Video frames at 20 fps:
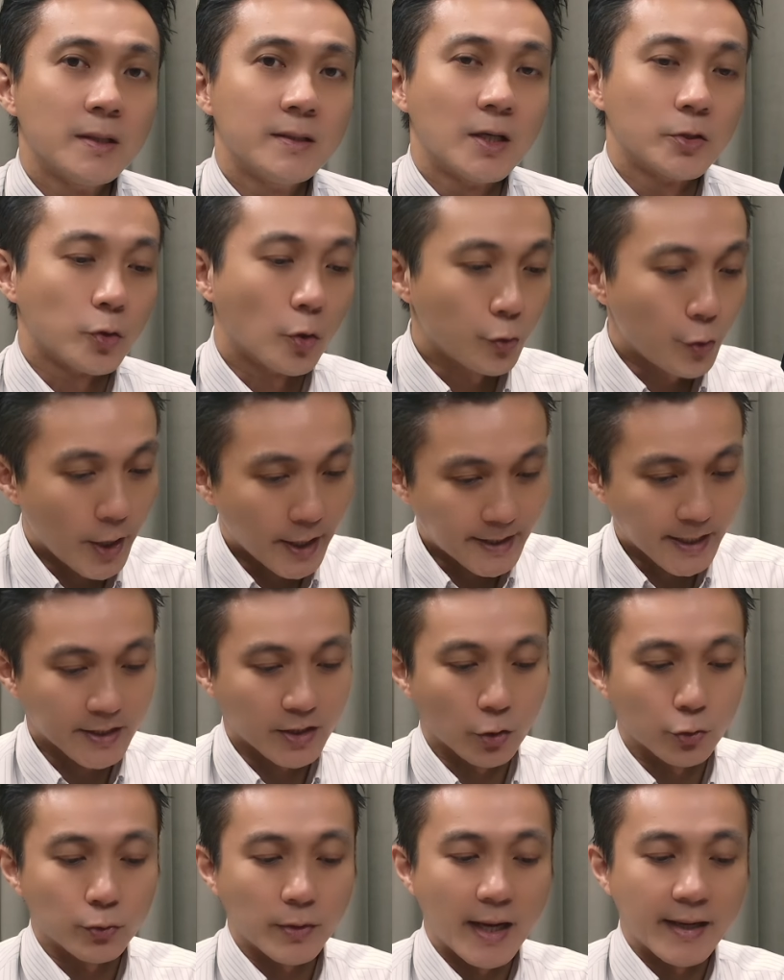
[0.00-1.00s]
那从月线
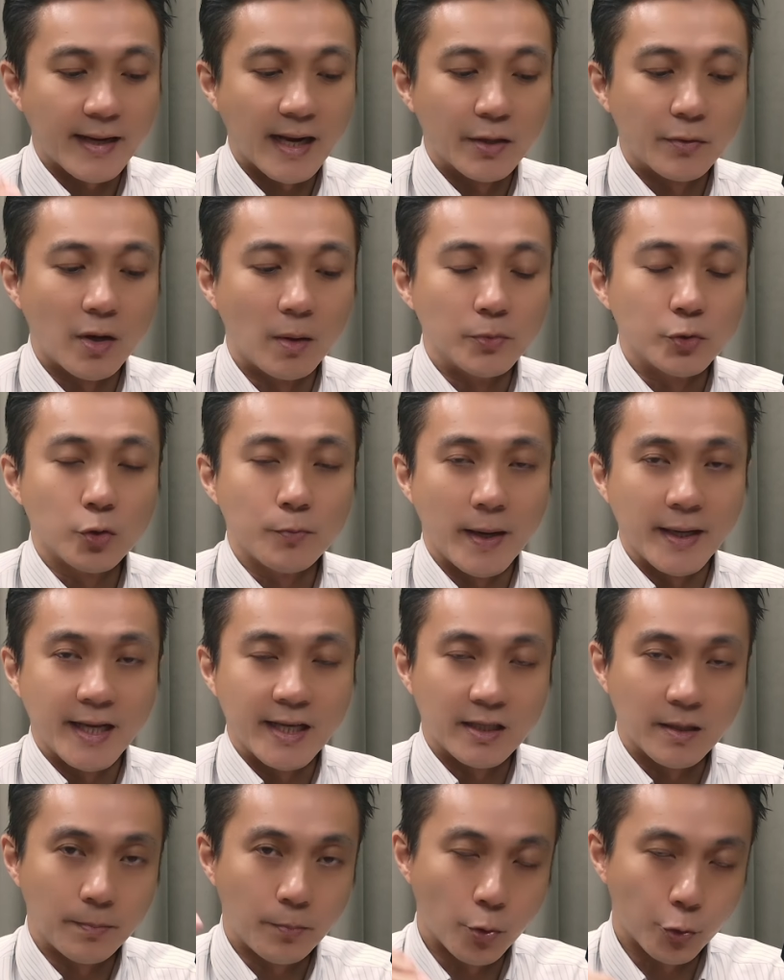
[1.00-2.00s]
角度来看的话，我们就买
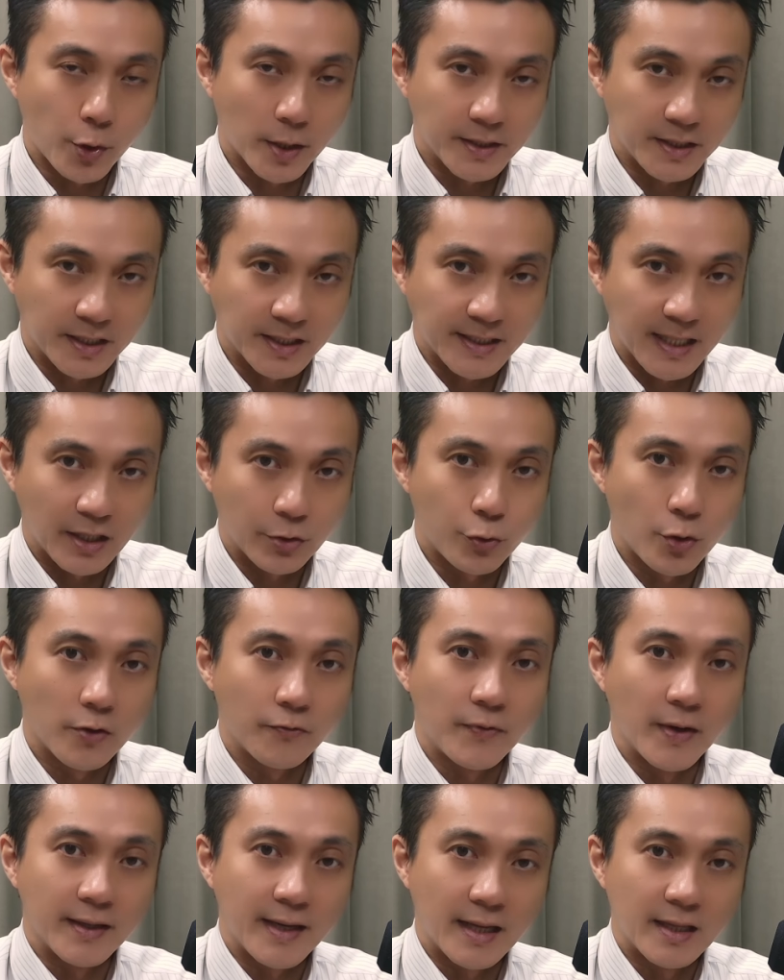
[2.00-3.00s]
了一个波段起涨的月
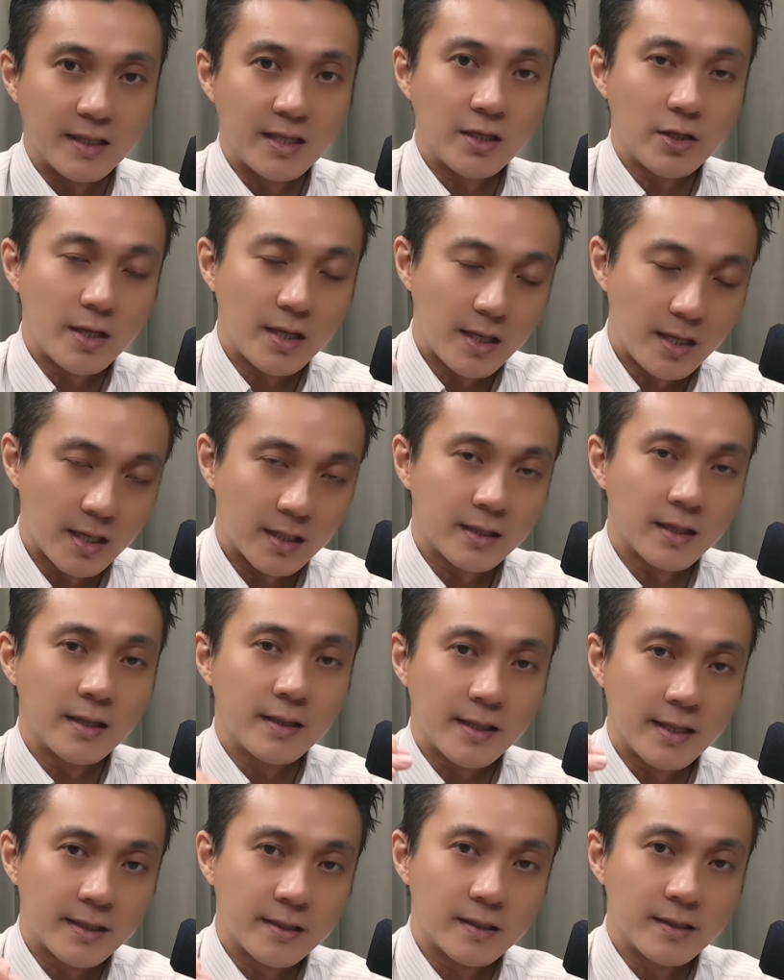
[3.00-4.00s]
份，开了一一
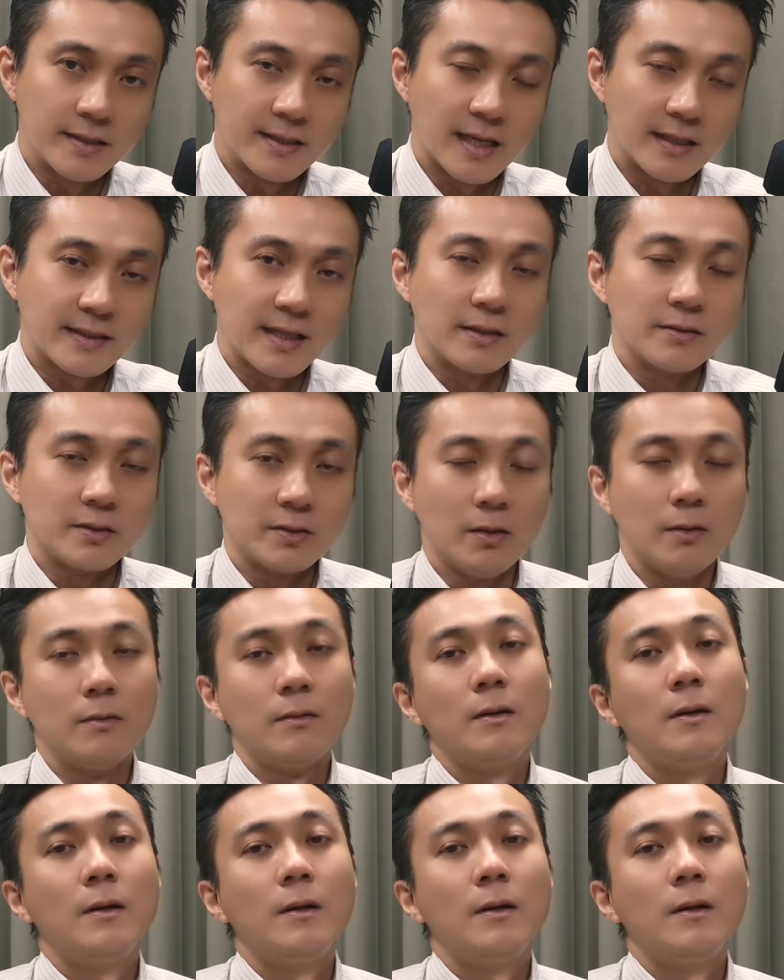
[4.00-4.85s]
根一根的向上走。